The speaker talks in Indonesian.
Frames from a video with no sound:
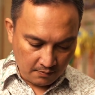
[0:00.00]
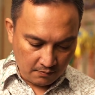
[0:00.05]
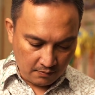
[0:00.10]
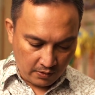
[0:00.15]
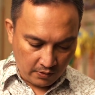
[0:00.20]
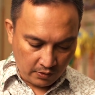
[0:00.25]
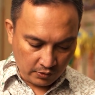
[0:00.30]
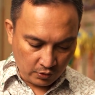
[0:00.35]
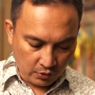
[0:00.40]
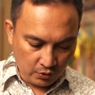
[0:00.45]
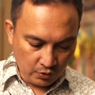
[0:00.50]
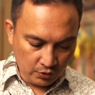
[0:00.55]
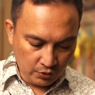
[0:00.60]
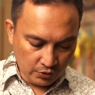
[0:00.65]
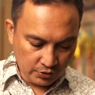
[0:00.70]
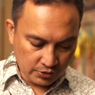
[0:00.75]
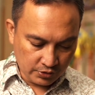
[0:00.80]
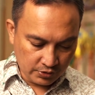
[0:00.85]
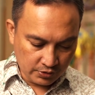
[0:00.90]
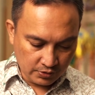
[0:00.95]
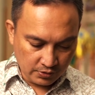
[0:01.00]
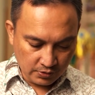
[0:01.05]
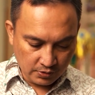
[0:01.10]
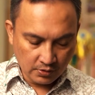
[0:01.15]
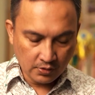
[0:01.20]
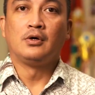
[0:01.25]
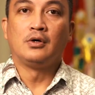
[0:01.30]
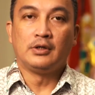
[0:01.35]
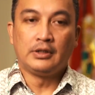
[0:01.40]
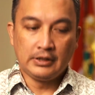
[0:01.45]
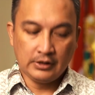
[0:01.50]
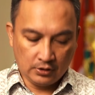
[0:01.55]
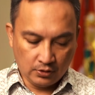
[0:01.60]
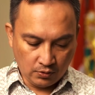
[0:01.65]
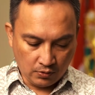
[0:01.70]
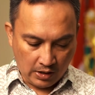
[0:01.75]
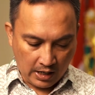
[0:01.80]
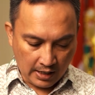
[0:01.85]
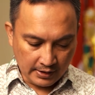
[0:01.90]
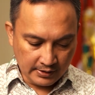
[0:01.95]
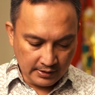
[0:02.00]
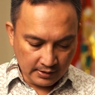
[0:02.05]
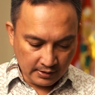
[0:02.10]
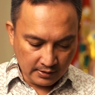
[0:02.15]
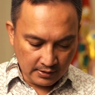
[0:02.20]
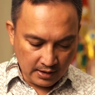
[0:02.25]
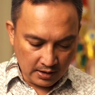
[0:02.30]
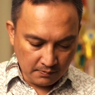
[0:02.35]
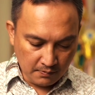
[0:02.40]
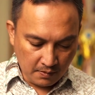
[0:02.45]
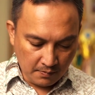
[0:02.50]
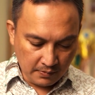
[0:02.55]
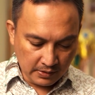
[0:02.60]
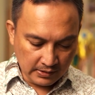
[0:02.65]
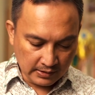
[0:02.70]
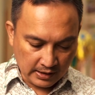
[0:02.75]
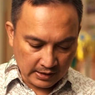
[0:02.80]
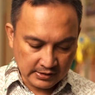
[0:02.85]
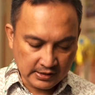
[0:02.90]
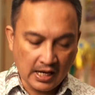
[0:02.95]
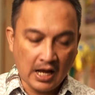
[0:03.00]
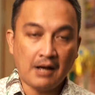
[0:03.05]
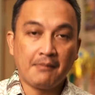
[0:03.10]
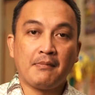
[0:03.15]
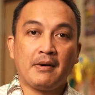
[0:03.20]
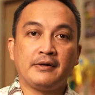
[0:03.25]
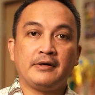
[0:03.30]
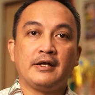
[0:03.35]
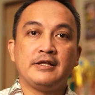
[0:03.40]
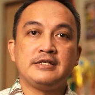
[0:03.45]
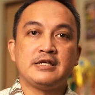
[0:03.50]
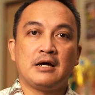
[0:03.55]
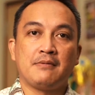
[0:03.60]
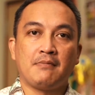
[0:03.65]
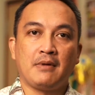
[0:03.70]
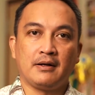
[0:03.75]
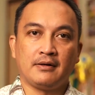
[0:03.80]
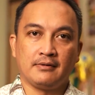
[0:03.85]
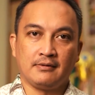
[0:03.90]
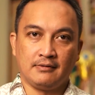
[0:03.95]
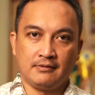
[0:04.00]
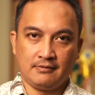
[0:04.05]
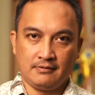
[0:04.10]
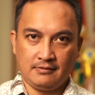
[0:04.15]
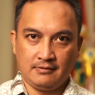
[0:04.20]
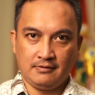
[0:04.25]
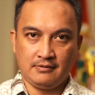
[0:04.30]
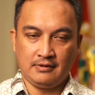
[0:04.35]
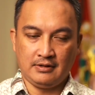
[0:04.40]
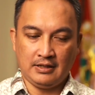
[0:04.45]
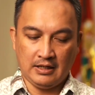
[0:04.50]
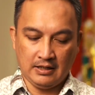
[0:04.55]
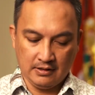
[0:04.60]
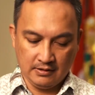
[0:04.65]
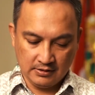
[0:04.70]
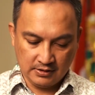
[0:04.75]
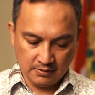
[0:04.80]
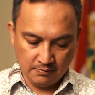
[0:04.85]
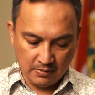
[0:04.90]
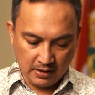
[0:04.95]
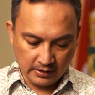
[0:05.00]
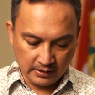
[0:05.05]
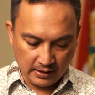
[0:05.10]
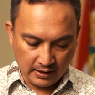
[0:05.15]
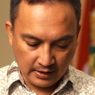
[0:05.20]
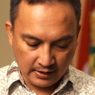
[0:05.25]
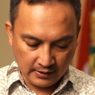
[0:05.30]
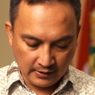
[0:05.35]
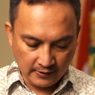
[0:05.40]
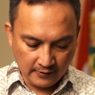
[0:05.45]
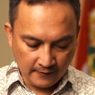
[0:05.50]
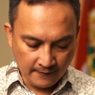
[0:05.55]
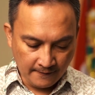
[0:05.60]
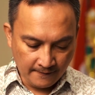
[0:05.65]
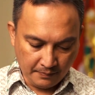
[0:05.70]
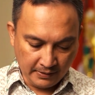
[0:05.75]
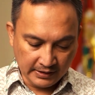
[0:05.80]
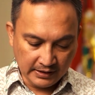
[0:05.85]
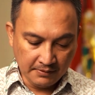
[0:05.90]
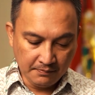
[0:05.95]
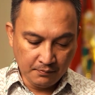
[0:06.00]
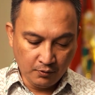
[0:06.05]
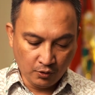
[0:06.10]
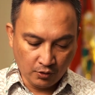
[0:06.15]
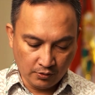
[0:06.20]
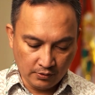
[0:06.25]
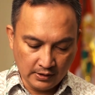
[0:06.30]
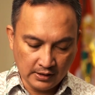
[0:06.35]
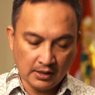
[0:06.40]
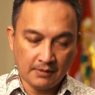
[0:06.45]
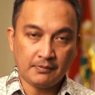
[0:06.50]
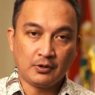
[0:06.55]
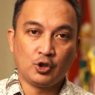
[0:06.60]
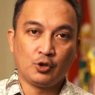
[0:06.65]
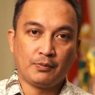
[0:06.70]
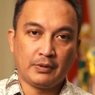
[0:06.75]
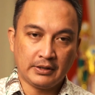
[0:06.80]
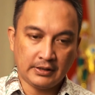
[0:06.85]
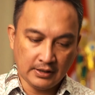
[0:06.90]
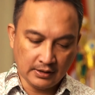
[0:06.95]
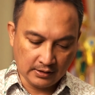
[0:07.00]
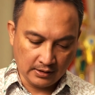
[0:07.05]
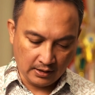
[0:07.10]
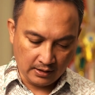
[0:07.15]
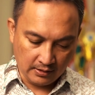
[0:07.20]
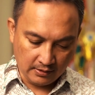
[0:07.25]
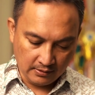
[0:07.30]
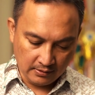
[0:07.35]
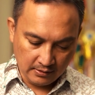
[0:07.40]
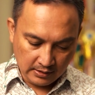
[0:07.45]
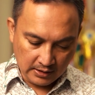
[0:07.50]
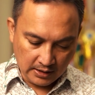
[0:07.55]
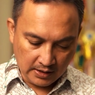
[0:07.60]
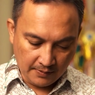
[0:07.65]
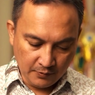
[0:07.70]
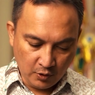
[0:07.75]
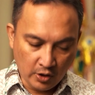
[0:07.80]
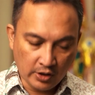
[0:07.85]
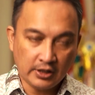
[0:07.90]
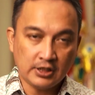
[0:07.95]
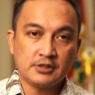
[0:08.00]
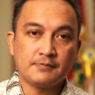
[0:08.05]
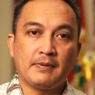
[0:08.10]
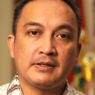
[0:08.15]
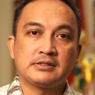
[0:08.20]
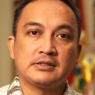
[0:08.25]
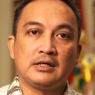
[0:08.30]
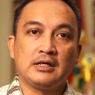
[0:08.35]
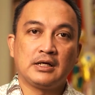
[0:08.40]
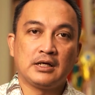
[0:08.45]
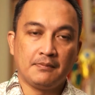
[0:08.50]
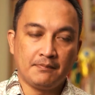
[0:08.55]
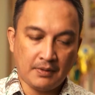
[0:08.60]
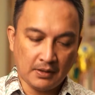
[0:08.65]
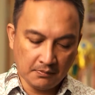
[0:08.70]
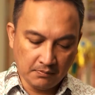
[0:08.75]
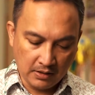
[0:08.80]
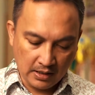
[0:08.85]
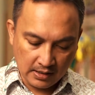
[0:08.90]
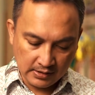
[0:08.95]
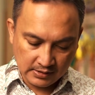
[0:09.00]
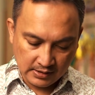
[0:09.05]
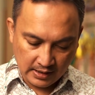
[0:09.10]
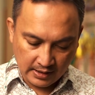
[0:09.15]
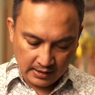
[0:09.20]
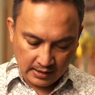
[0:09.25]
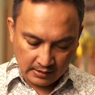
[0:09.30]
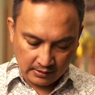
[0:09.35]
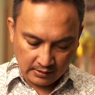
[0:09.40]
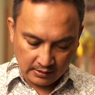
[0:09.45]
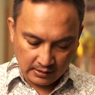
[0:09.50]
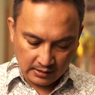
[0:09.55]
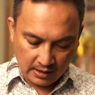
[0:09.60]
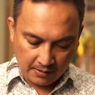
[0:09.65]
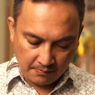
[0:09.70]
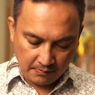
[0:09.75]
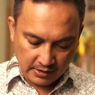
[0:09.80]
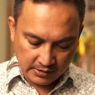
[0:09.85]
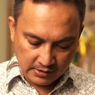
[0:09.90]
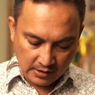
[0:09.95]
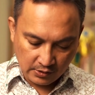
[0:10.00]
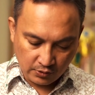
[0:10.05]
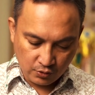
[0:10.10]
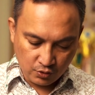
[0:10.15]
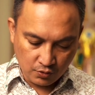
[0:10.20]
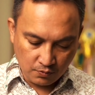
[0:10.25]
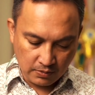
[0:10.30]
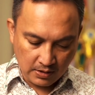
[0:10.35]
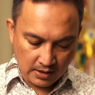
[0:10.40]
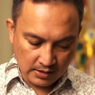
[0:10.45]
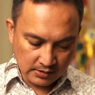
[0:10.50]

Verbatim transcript: bahwa Roh Kudus itu hadir dan memberi rasa aman dan nyaman ya sebagai penghibur dalam kehidupan kita. Dalam Yohanes pasal yang ke-14 ayat 16 dan 17